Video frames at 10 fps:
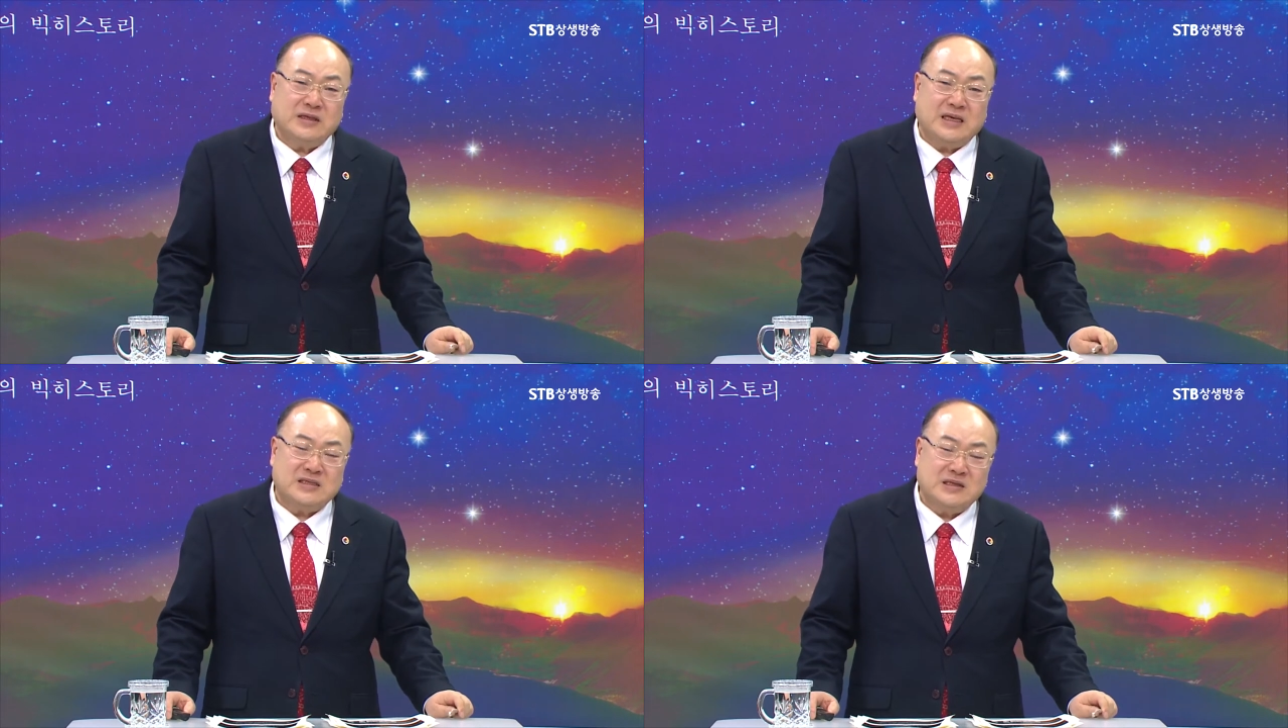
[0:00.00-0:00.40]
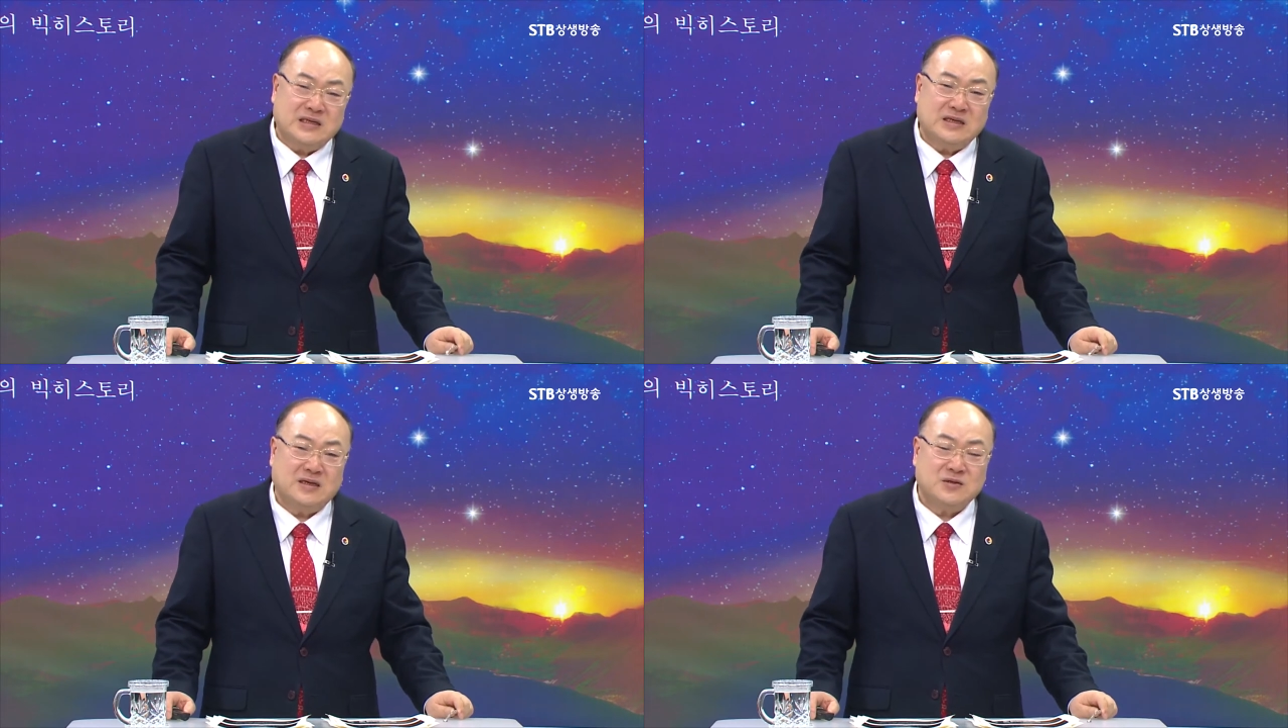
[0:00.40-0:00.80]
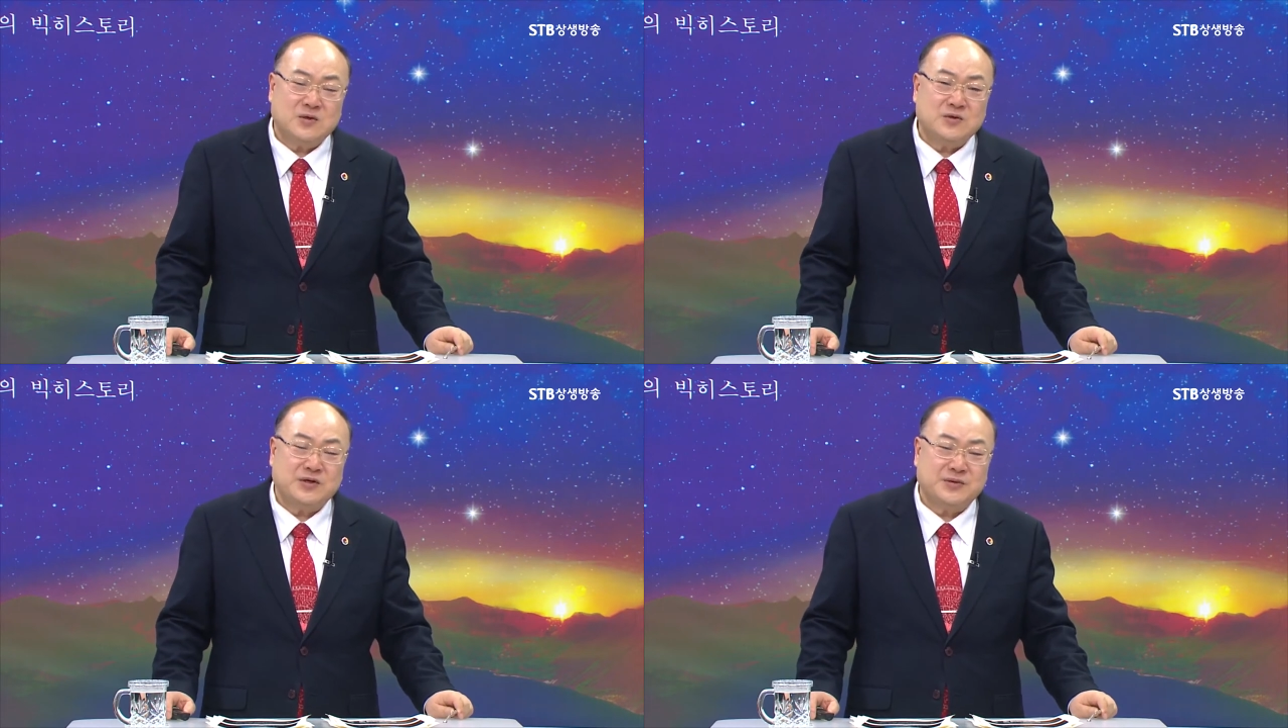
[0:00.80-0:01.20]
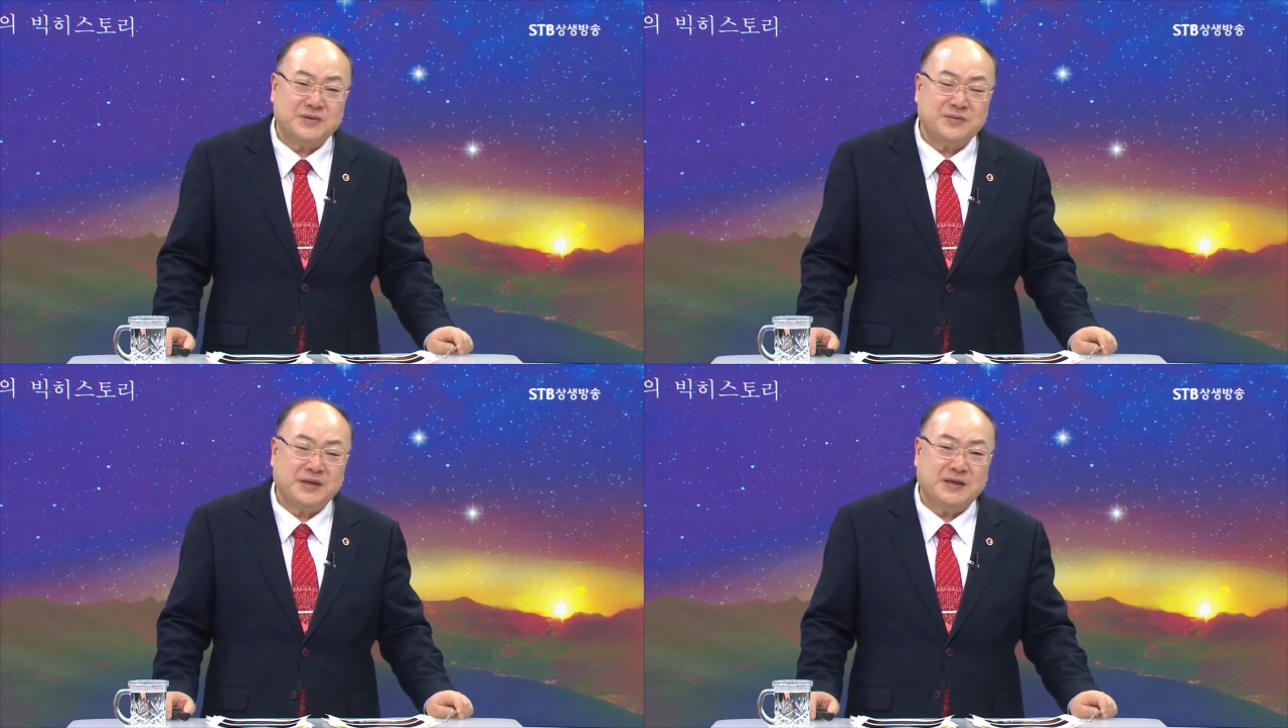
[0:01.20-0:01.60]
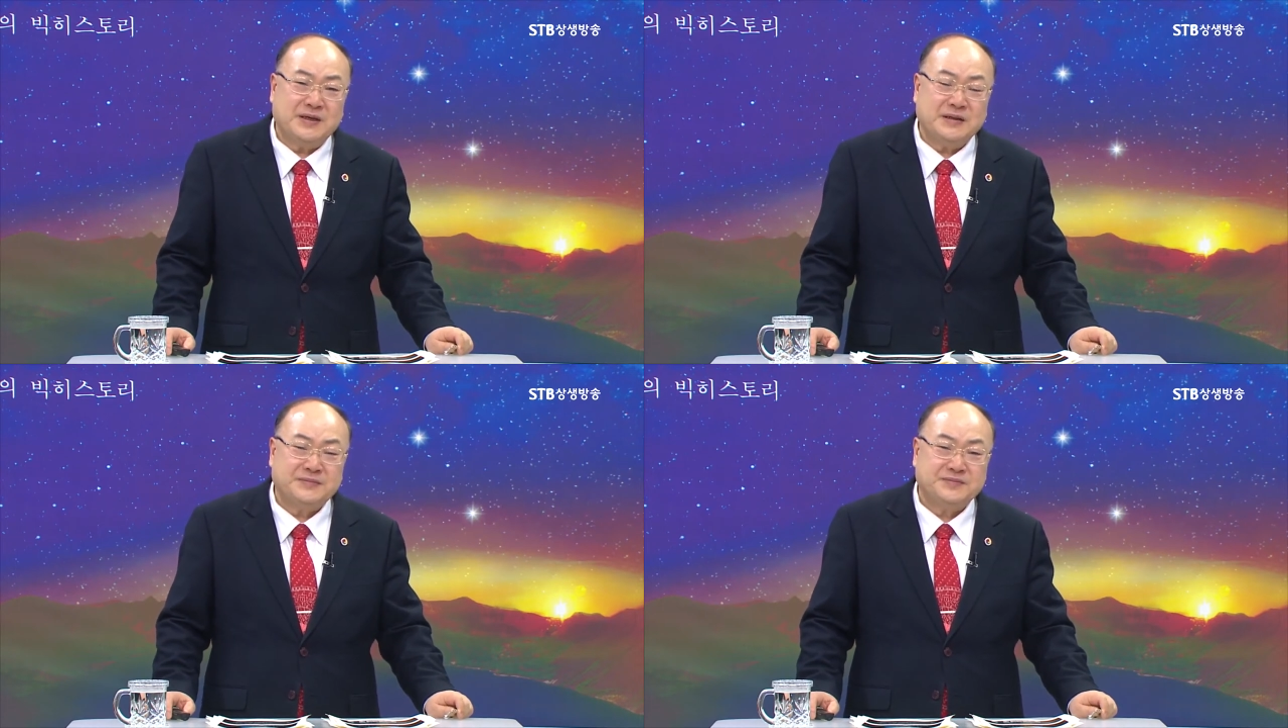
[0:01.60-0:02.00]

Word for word: 개천기라는 소설이 없습니까?